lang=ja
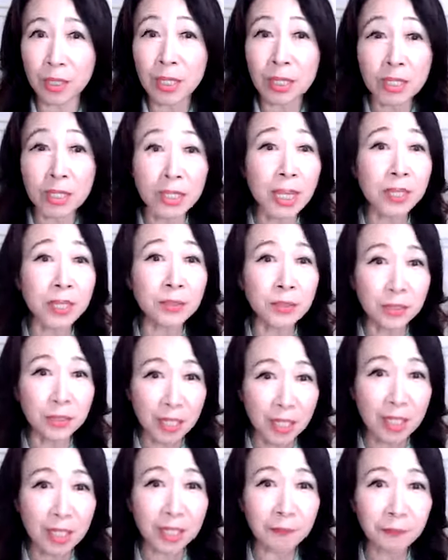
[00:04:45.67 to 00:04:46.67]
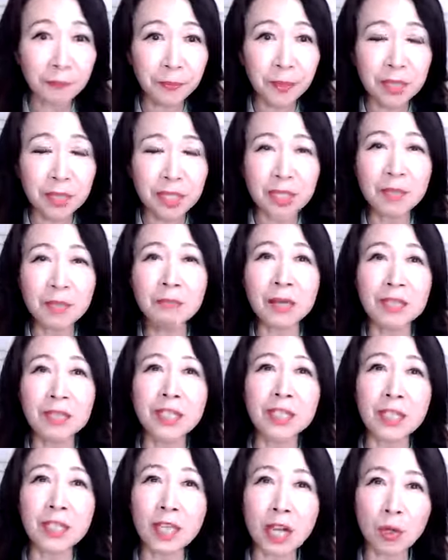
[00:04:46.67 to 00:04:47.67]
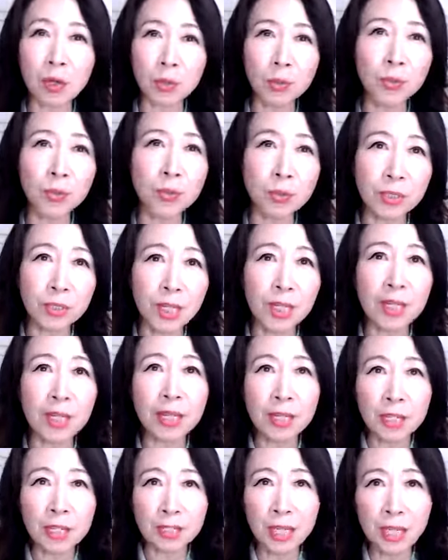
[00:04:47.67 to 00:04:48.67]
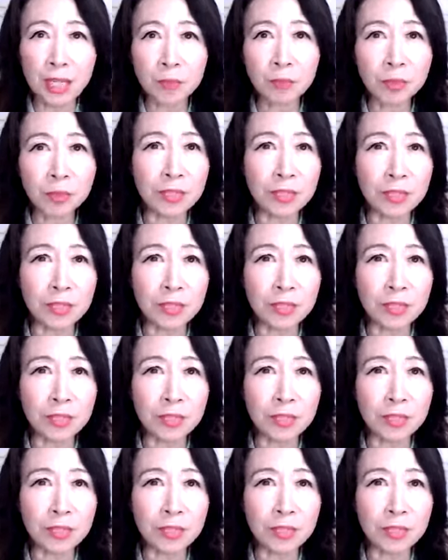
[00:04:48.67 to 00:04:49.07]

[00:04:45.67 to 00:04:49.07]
逆に、今あなたが孤独で、誰も、